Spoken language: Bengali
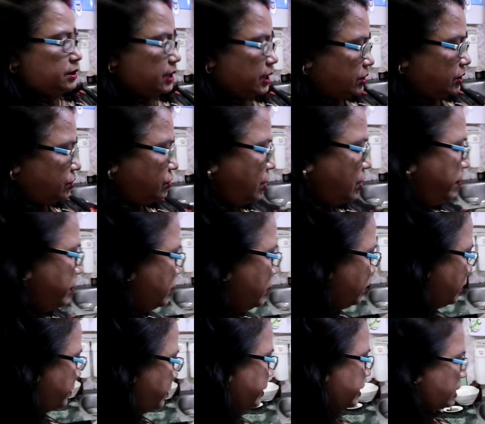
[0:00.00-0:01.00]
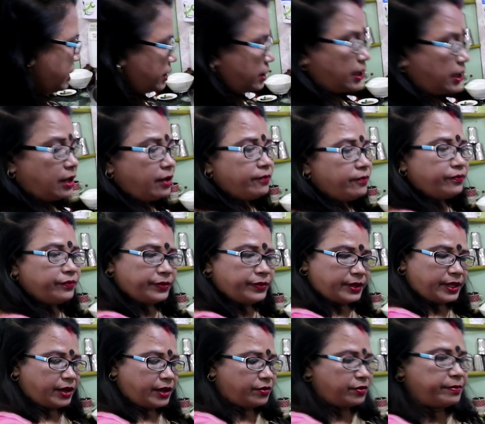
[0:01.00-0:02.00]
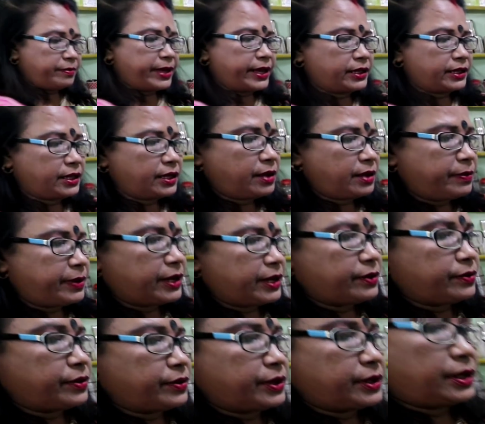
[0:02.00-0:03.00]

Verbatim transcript: যার জন্য আমি ধনে পাতাটা এখন ব্যাগ থেকে বের করে